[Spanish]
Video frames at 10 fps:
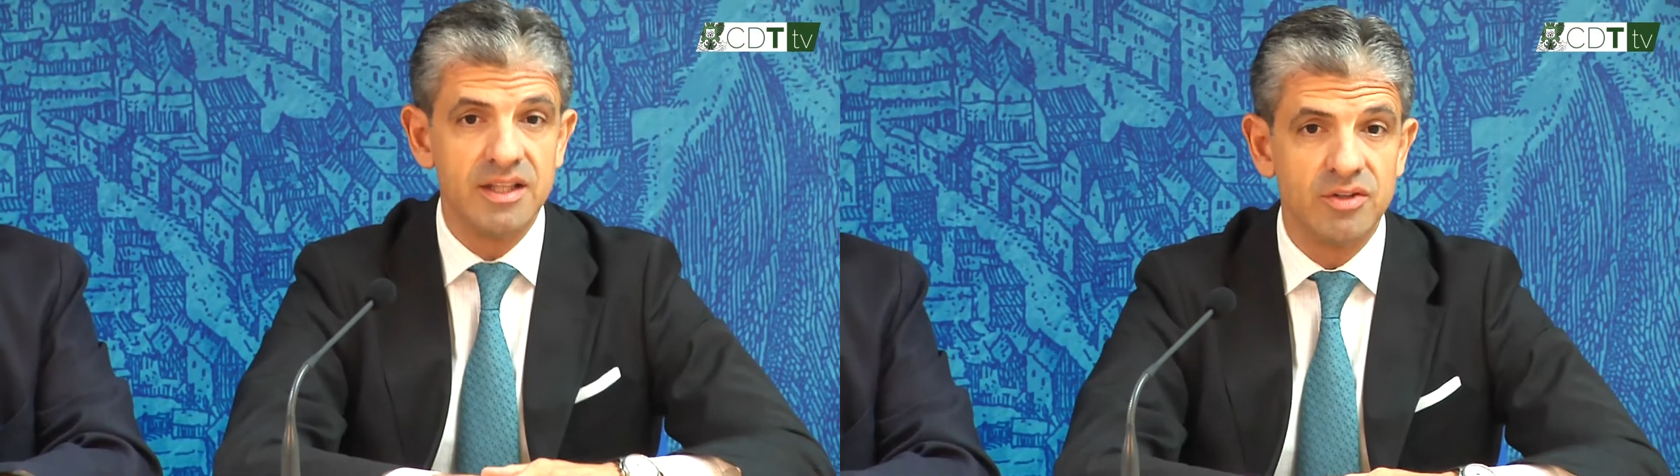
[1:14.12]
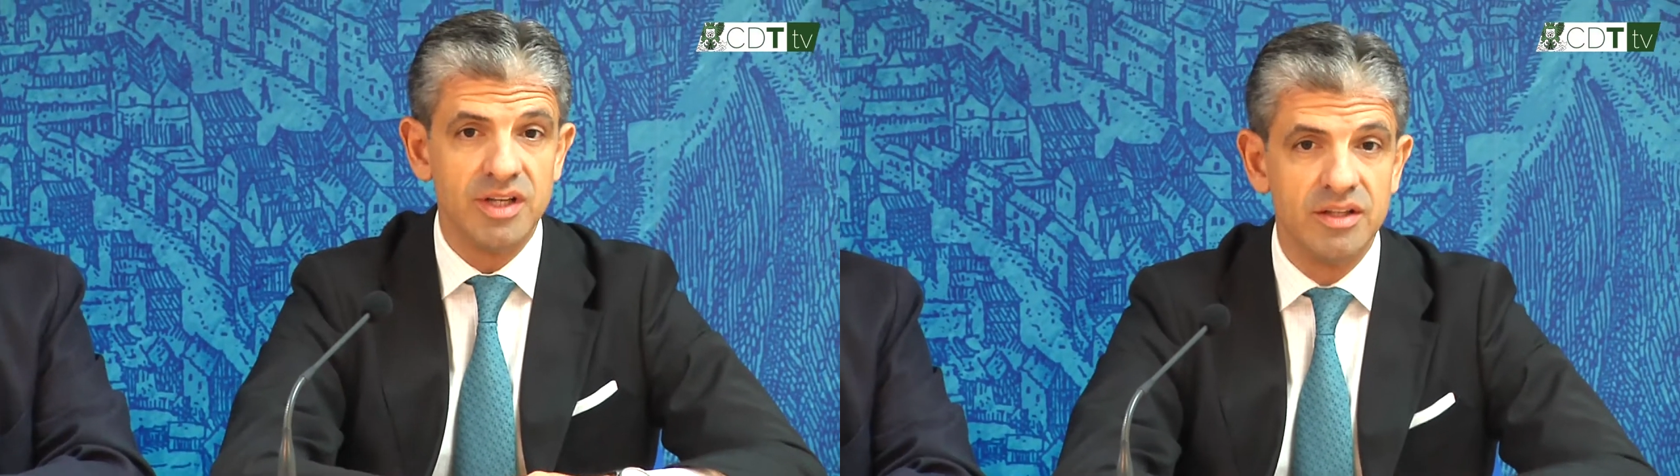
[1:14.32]

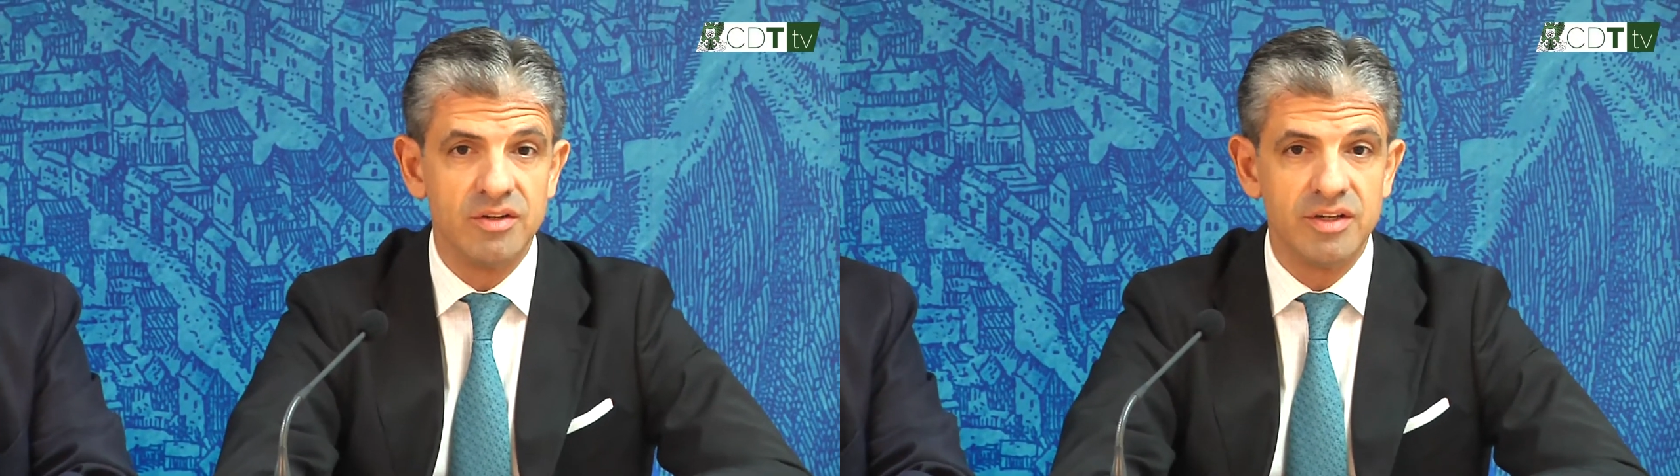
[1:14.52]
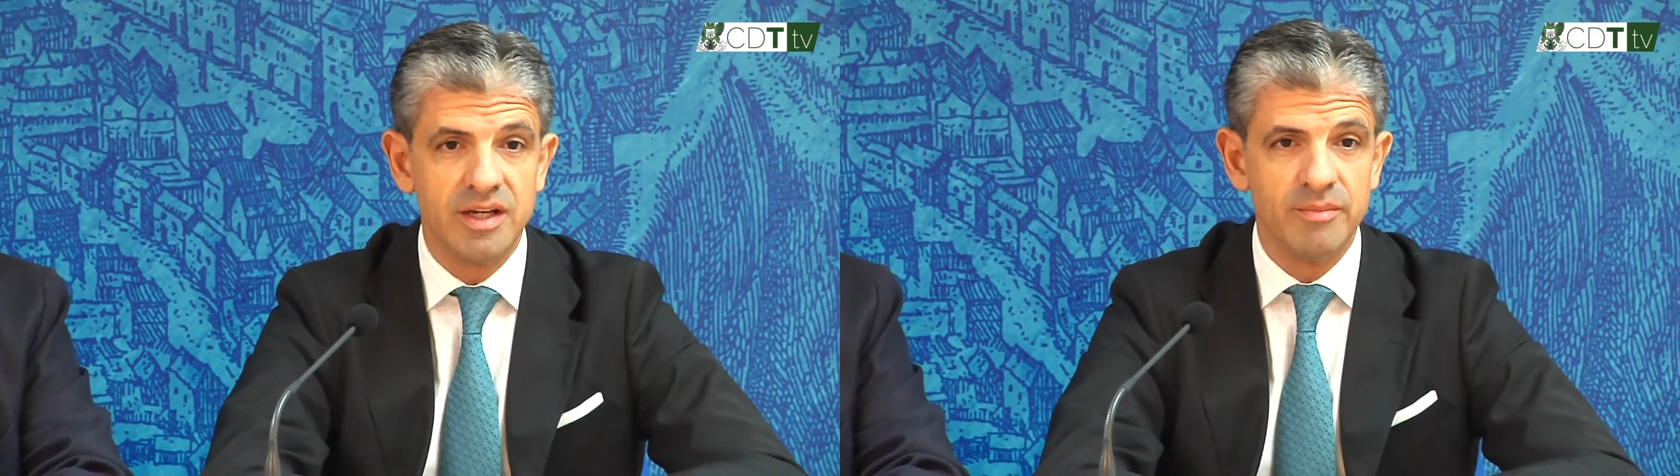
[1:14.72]
al Toledo,
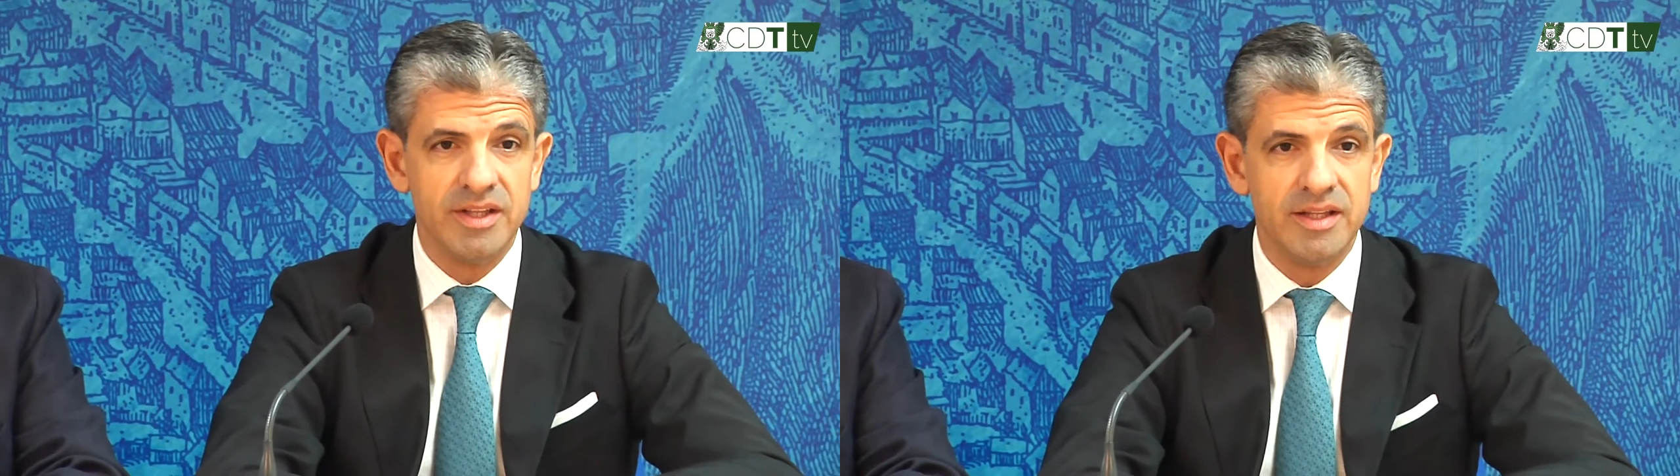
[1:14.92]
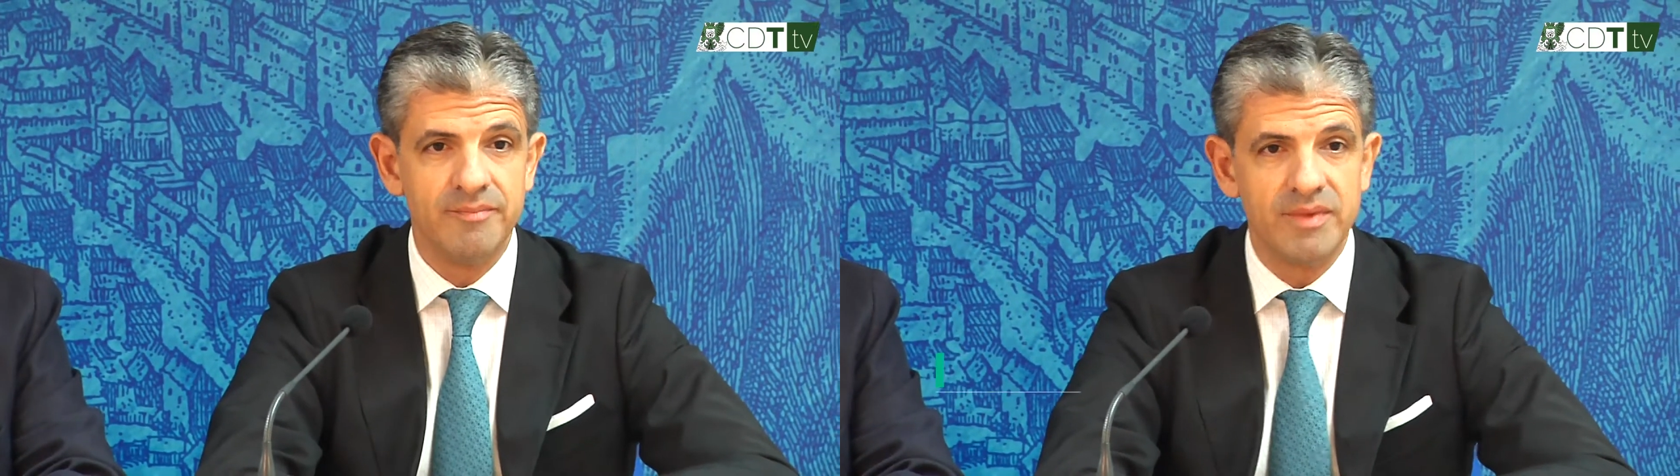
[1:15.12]

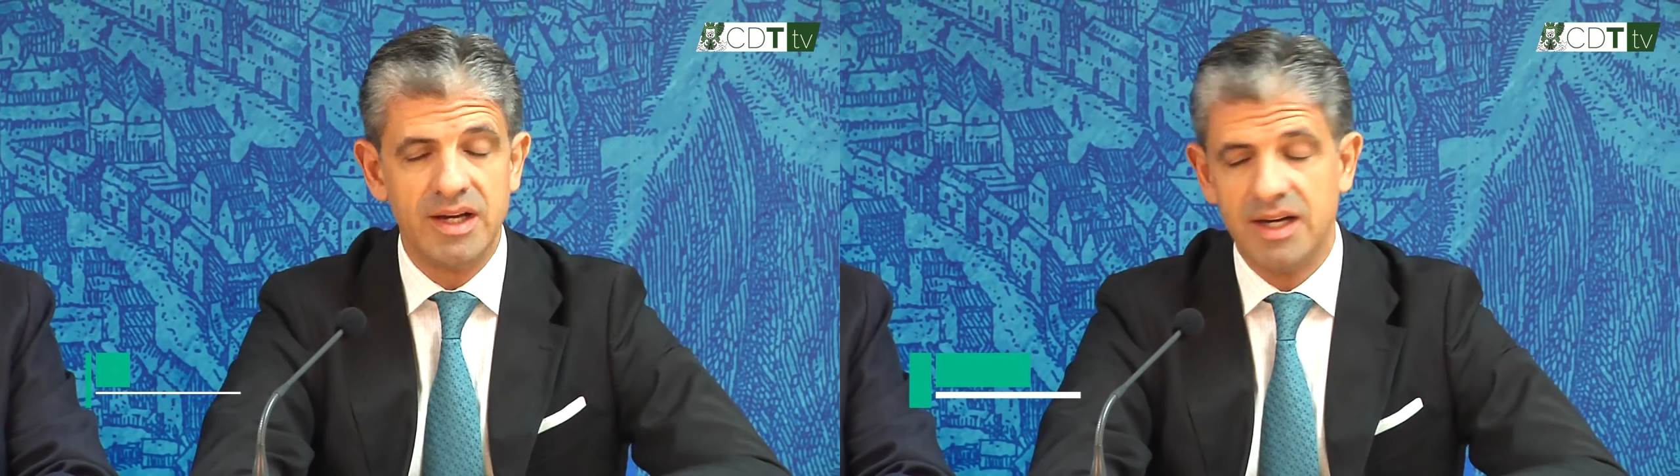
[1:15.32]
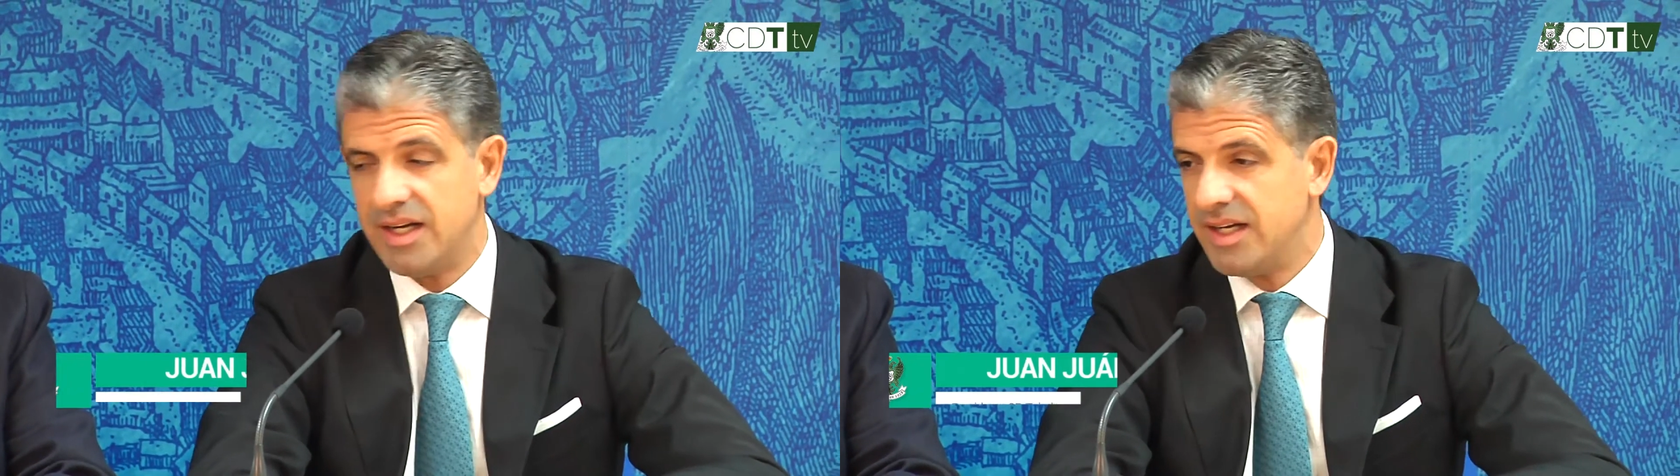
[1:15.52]
lógicamente,
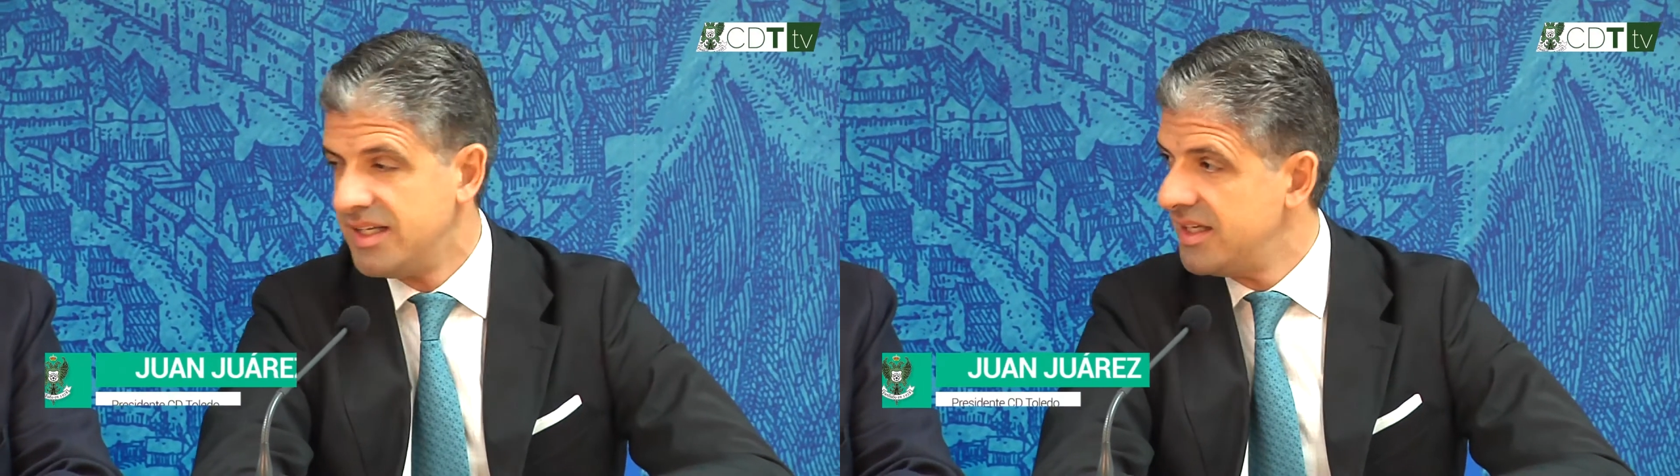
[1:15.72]
a,